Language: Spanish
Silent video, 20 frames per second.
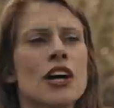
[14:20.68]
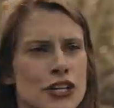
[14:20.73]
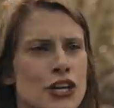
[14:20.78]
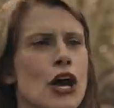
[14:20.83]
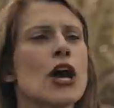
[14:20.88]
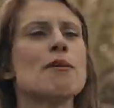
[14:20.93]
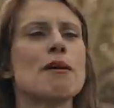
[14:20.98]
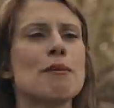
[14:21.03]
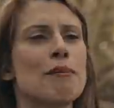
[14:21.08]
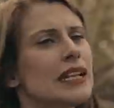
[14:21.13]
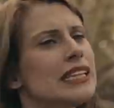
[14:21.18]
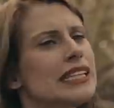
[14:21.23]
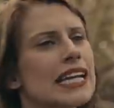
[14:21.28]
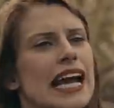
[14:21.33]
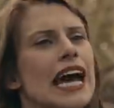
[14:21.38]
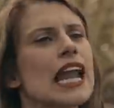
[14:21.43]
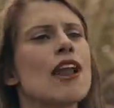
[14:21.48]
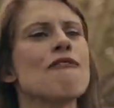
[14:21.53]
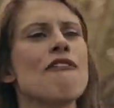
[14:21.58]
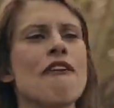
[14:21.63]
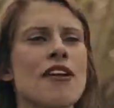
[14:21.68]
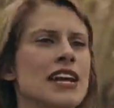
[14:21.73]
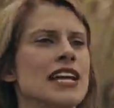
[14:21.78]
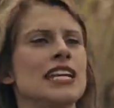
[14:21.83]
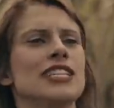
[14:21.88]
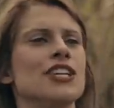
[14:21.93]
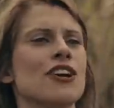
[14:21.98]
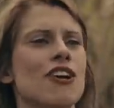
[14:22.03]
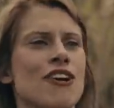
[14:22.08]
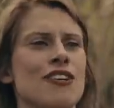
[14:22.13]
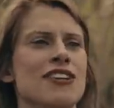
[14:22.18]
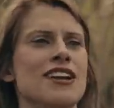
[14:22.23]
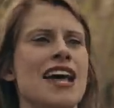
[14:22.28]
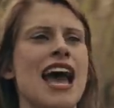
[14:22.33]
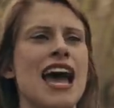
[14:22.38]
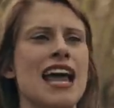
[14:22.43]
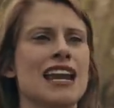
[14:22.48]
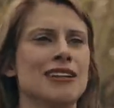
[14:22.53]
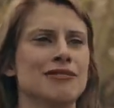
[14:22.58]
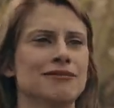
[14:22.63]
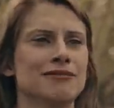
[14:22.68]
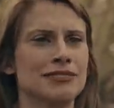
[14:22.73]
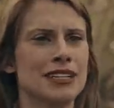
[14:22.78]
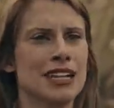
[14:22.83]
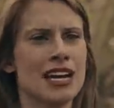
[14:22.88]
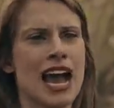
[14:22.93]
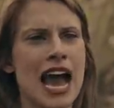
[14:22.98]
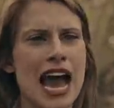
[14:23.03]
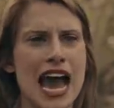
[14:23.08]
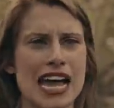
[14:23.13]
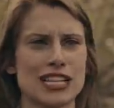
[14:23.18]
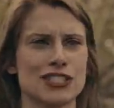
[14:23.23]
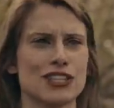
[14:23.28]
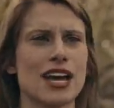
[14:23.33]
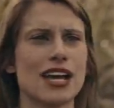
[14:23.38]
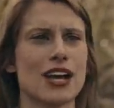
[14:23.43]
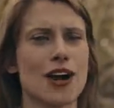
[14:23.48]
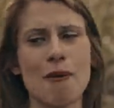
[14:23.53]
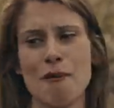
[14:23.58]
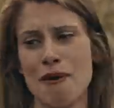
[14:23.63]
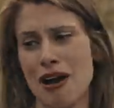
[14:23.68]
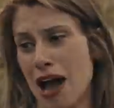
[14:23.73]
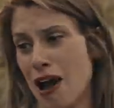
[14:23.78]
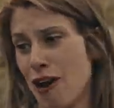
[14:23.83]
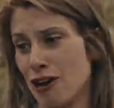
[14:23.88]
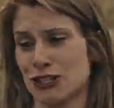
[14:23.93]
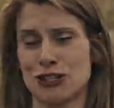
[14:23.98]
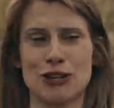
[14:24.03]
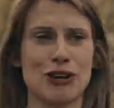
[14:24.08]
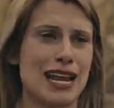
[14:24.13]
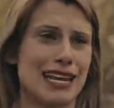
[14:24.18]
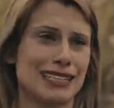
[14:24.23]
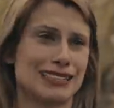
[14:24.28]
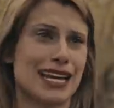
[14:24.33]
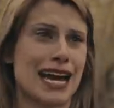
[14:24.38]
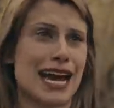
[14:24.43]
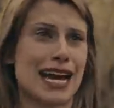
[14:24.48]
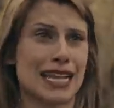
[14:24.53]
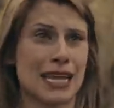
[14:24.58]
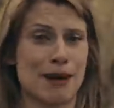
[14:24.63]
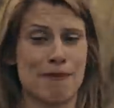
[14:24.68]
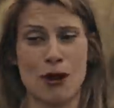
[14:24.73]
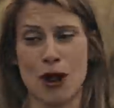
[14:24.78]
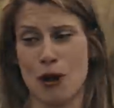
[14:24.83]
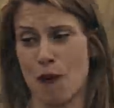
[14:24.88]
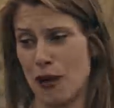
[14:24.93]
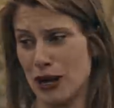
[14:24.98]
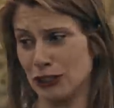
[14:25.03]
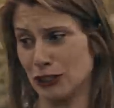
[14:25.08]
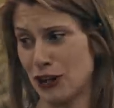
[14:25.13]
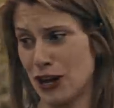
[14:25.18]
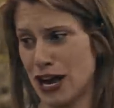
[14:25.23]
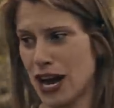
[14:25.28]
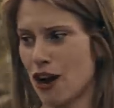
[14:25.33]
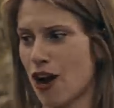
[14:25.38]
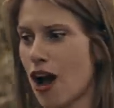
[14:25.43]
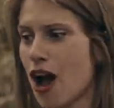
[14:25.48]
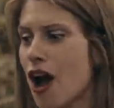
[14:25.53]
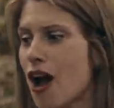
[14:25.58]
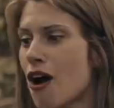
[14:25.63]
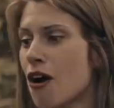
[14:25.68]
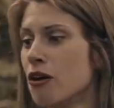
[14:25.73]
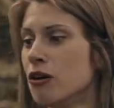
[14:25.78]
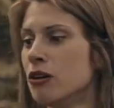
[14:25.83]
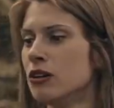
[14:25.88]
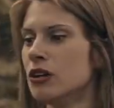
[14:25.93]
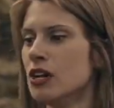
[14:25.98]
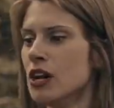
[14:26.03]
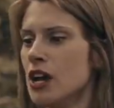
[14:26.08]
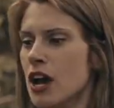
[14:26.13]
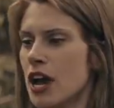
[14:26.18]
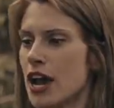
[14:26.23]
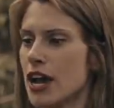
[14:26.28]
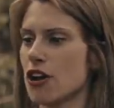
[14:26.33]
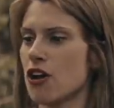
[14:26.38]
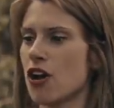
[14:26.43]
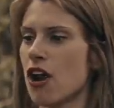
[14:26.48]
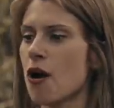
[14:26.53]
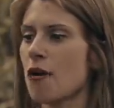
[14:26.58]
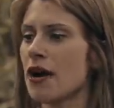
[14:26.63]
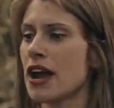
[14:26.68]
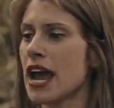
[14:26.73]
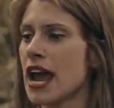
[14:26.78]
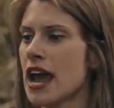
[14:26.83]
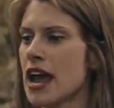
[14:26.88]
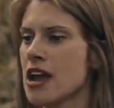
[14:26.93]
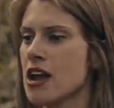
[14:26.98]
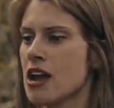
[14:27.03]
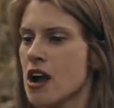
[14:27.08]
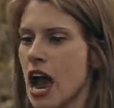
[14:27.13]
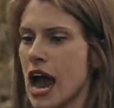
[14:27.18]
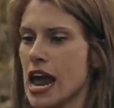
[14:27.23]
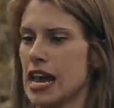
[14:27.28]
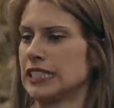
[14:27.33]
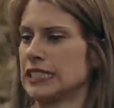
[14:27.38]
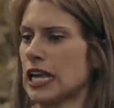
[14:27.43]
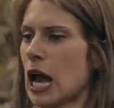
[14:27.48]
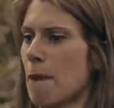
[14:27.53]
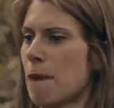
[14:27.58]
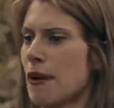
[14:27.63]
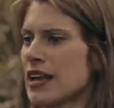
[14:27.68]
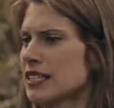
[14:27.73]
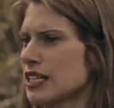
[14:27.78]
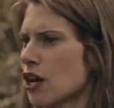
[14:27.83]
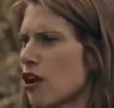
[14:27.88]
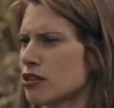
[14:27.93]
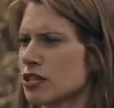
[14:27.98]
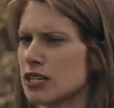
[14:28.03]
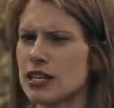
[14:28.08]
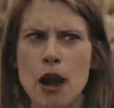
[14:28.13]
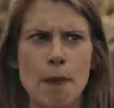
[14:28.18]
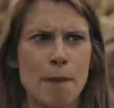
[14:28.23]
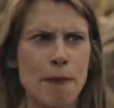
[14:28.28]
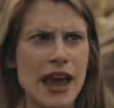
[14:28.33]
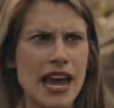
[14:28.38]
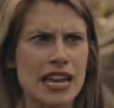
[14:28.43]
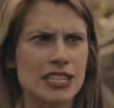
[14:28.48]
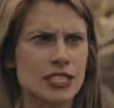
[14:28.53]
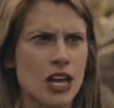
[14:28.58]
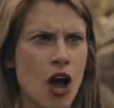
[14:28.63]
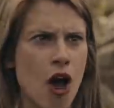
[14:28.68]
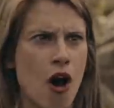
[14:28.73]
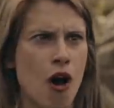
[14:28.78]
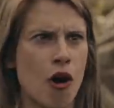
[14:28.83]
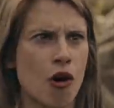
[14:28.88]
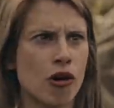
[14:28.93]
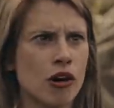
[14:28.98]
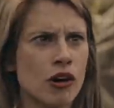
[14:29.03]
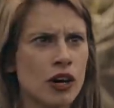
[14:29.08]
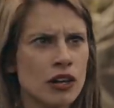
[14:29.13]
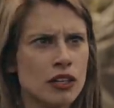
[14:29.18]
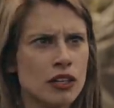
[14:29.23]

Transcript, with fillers: Yo iba a practicar el fornicio con él. A eso es como las 8 de la tarde, pero cuando llegó y yo lo vi, estaba planchado sin el piso.